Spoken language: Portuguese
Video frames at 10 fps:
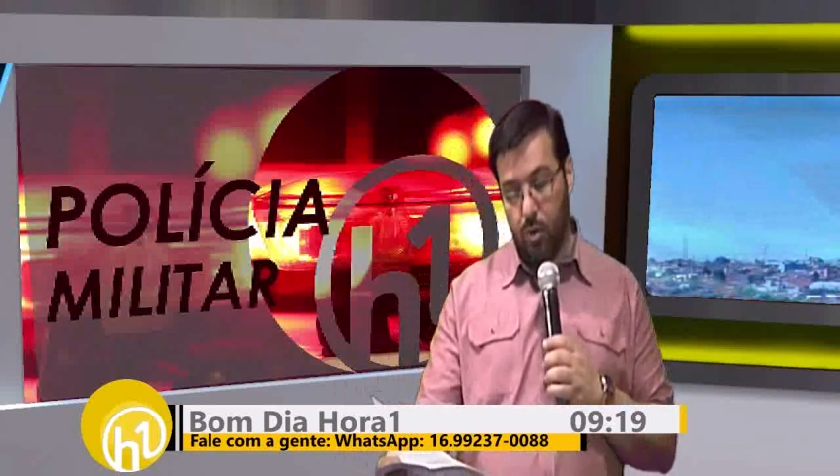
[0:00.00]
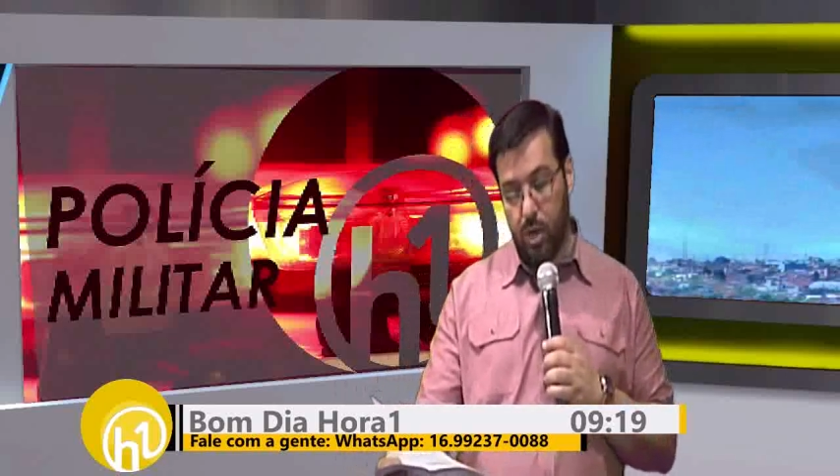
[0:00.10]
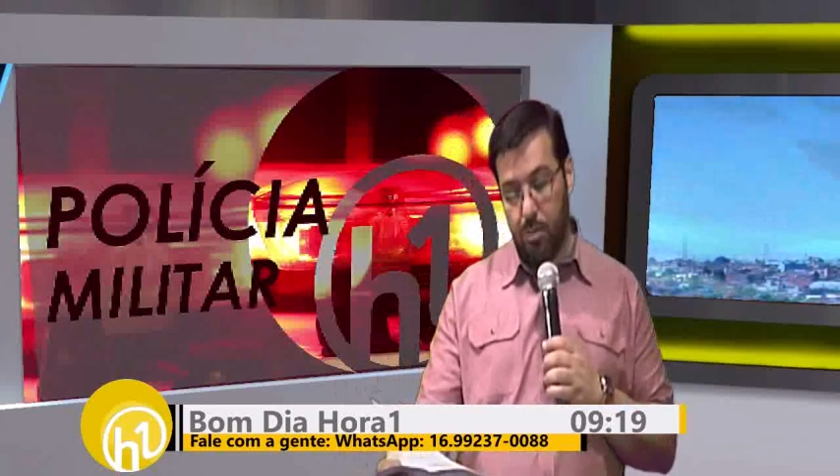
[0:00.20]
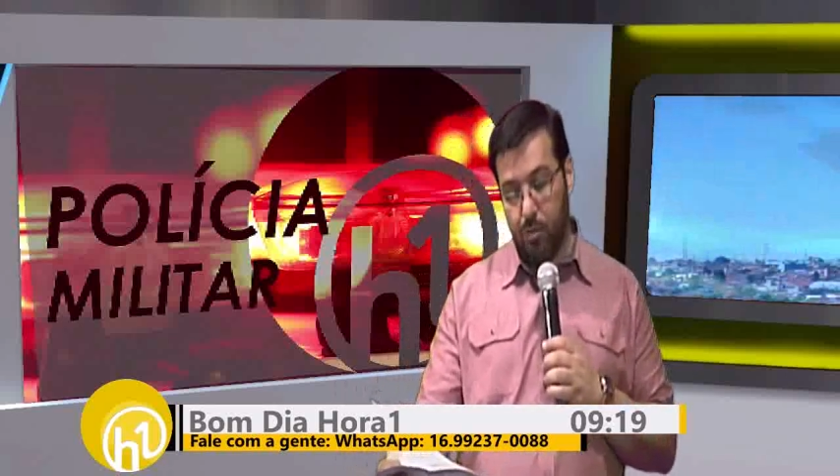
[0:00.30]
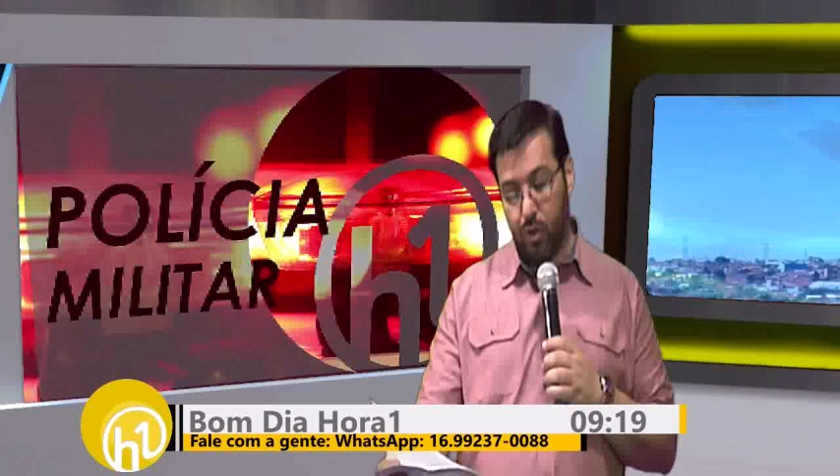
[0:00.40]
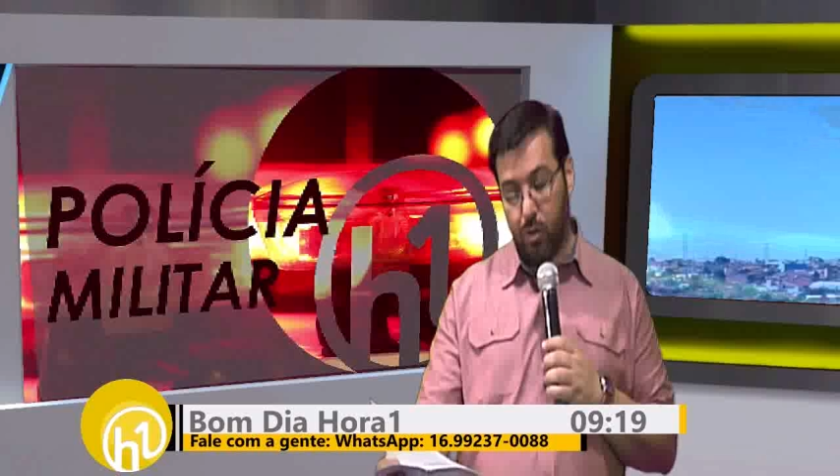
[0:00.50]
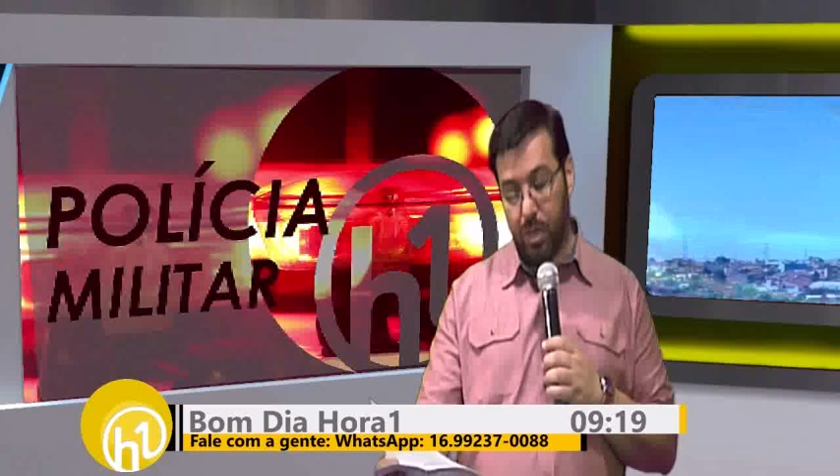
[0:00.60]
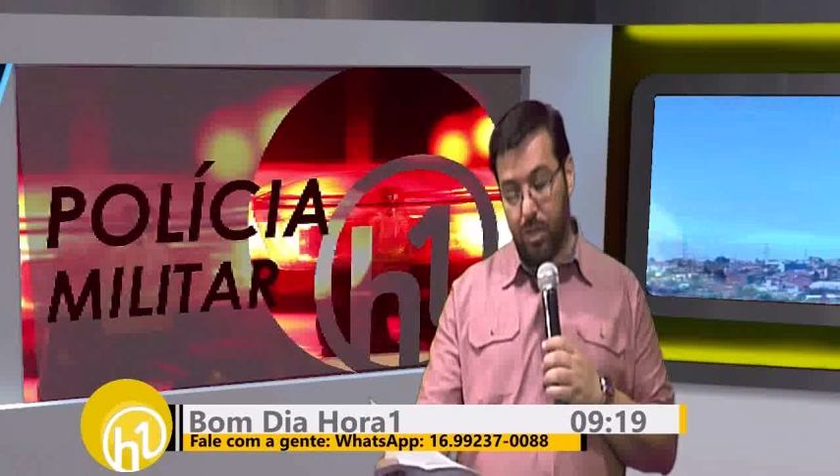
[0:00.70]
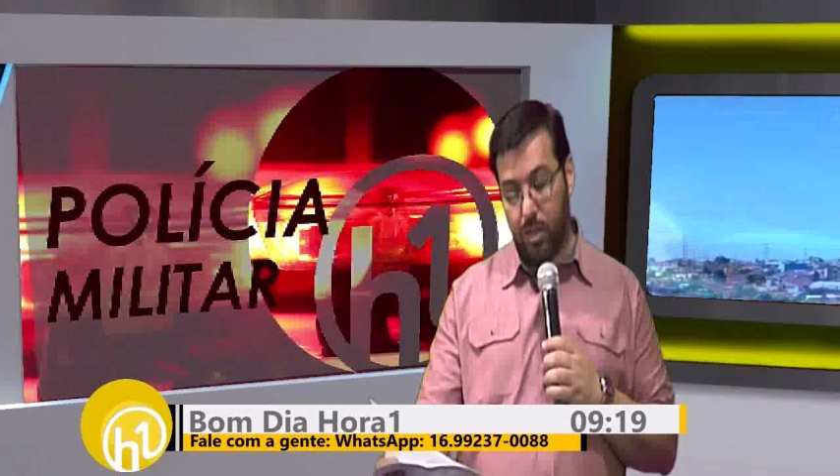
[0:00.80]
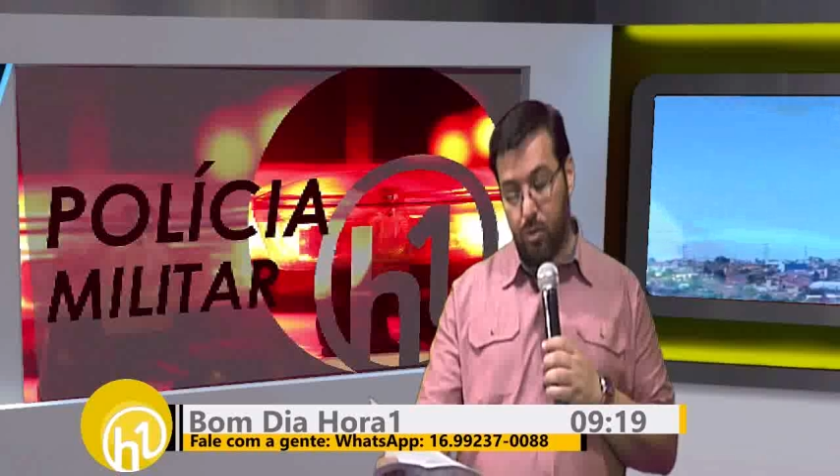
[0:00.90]
O crime foi
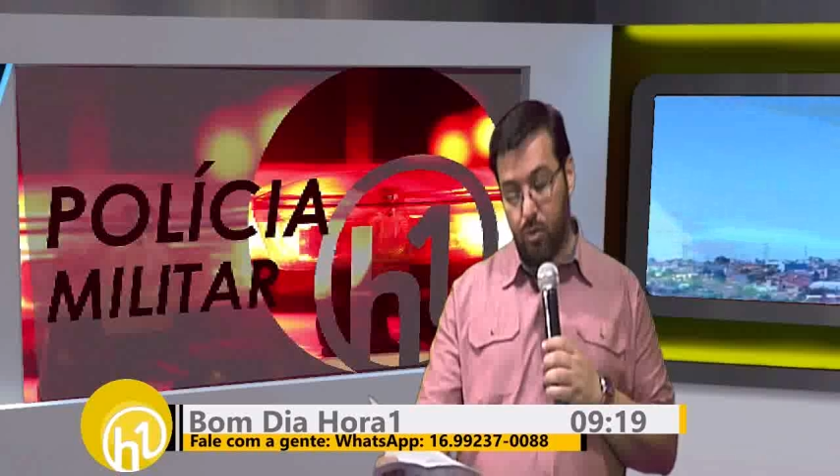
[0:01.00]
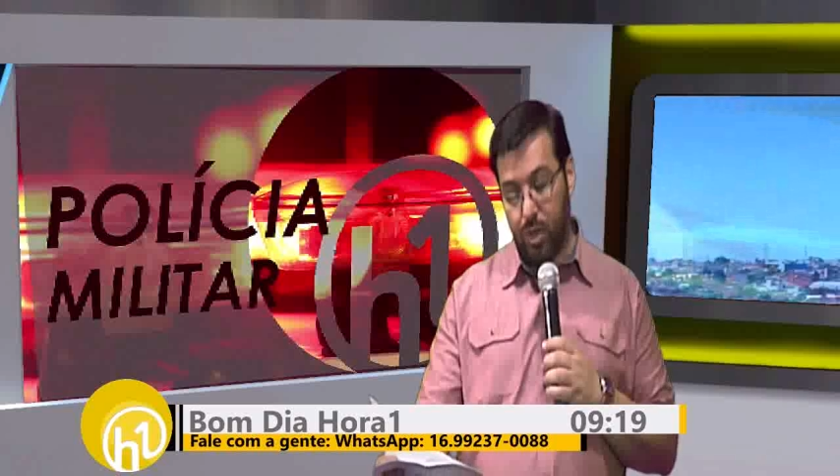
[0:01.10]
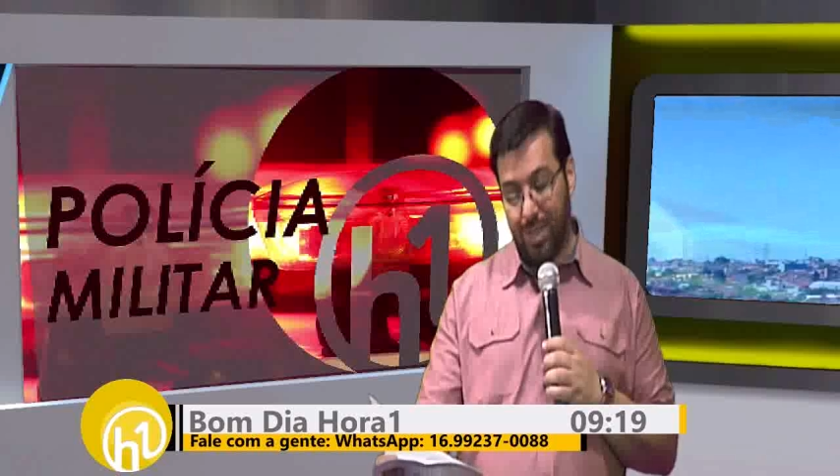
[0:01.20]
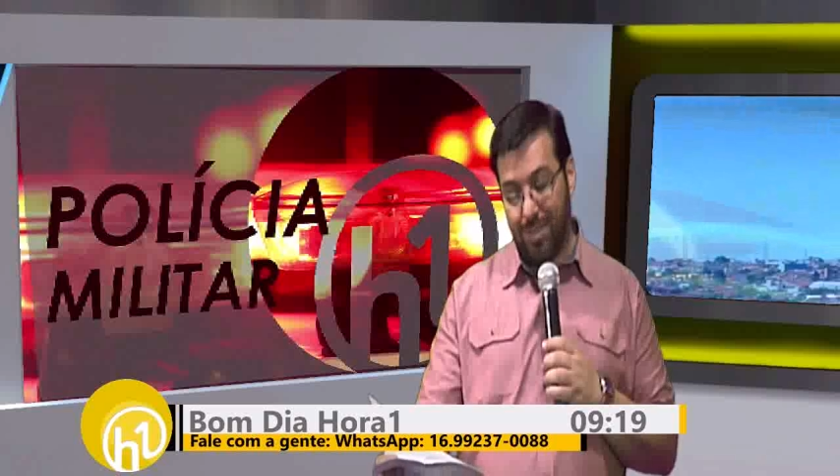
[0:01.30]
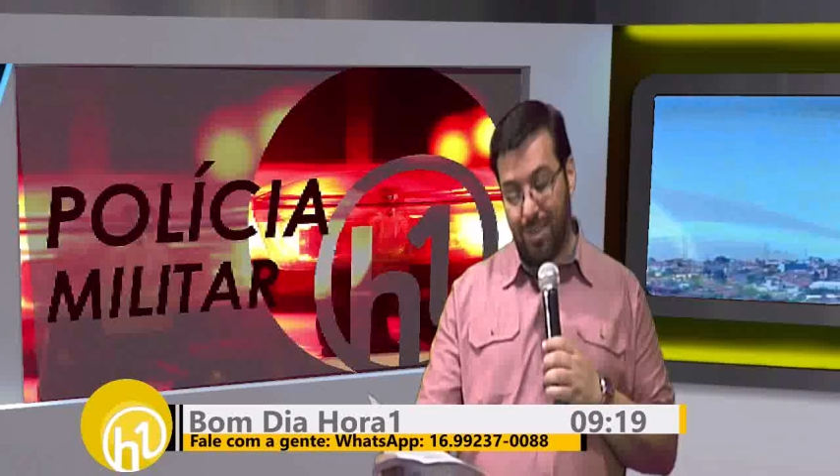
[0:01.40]
cometido no dia